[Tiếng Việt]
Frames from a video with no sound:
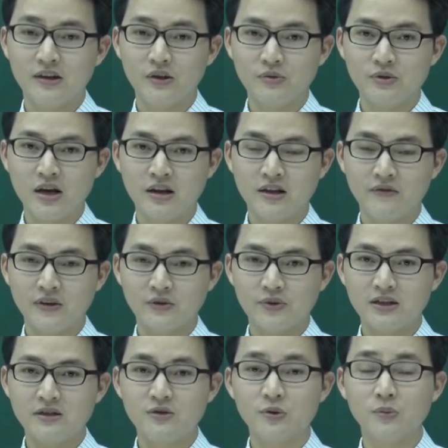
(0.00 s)
Được chưa? Như vậy chúng
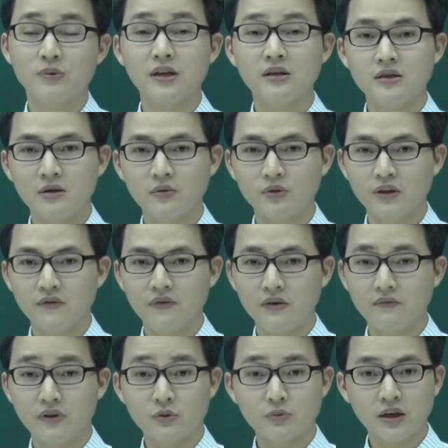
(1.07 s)
ta sử dụng tính chất của tích
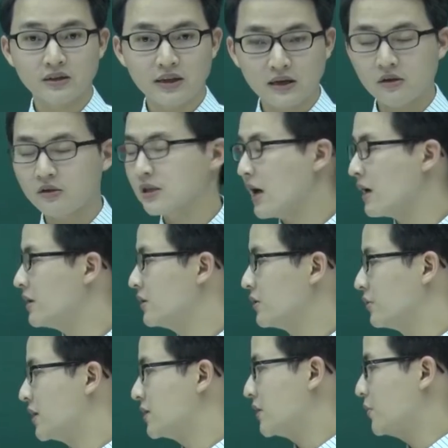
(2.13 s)
phân và chúng ta tách nó ra,
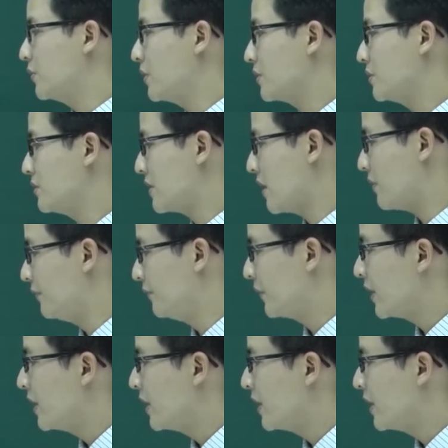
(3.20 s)
chúng ta sẽ thu được như sau.